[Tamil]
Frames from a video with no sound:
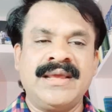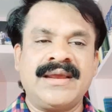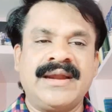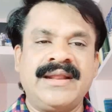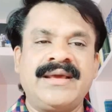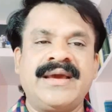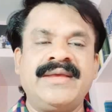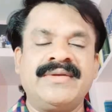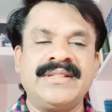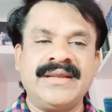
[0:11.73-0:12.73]
கடுக்காய்
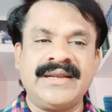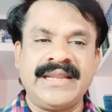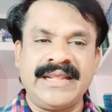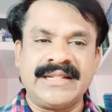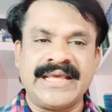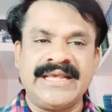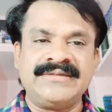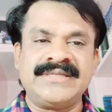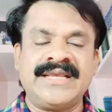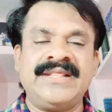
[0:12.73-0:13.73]
வந்து நீங்கள்
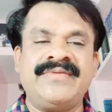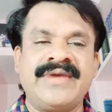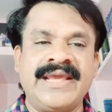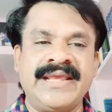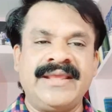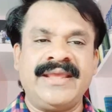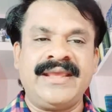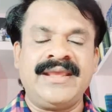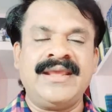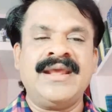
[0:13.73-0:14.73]
தயவுசெய்து வேங்கி
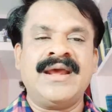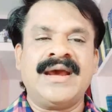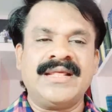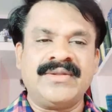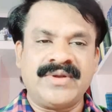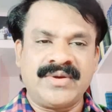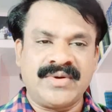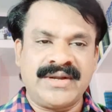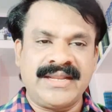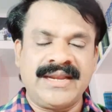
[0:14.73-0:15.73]
அதோட
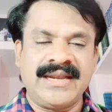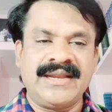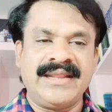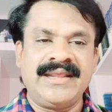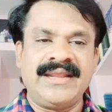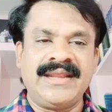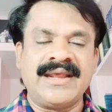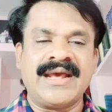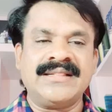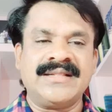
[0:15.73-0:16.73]
கொட்டைகளை நீக்கி
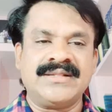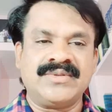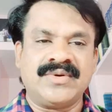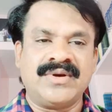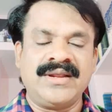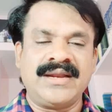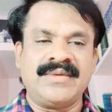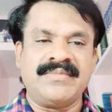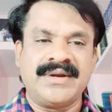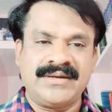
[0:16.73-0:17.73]
அந்த தோடுகளை
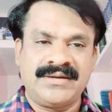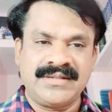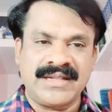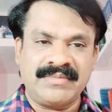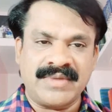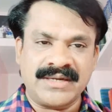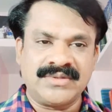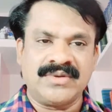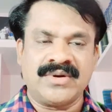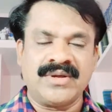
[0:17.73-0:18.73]
மட்டும்தான்
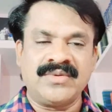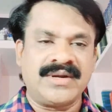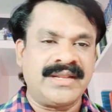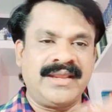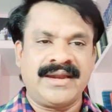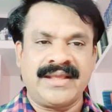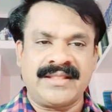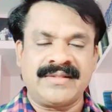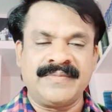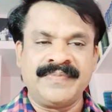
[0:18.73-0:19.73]
மருத்துவ குணம் கொட்டைக்கு
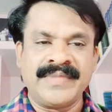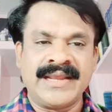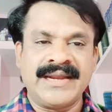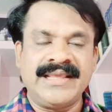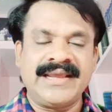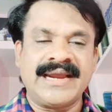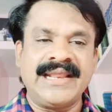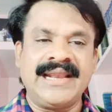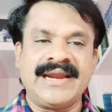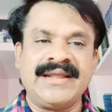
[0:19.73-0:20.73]
கிடையாது நீங்கள்
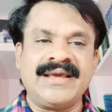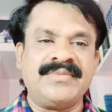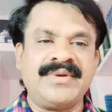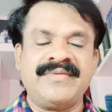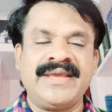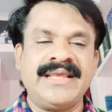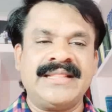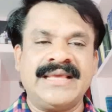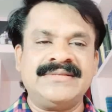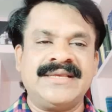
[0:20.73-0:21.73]
கடையில் கடுக்காய் பொடி வாங்கி
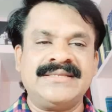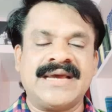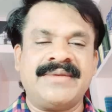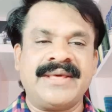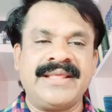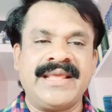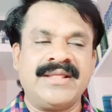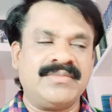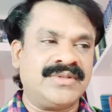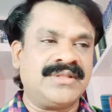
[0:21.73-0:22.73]
தயவுசெய்து சாப்பிடாதீங்க
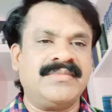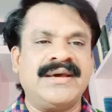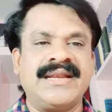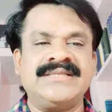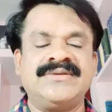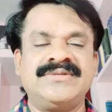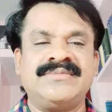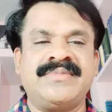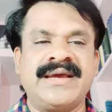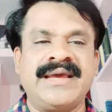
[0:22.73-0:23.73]
அது மொத்தமாக அரைச்சி
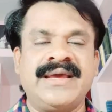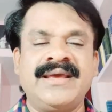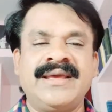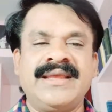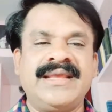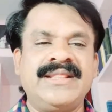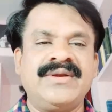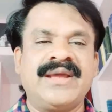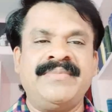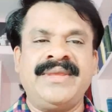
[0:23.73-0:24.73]
வச்சுருப்பாங்க
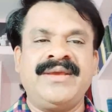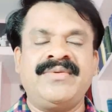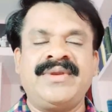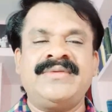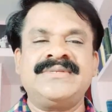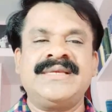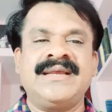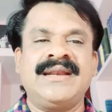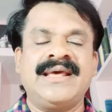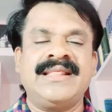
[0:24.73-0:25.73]
எதுவும் நம்பிக்கைக்குரிய
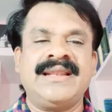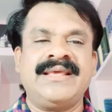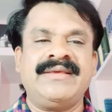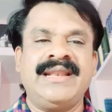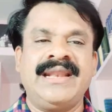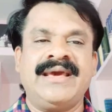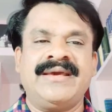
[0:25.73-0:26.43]
விஷயங்கள்லாம் அதில் இல்லை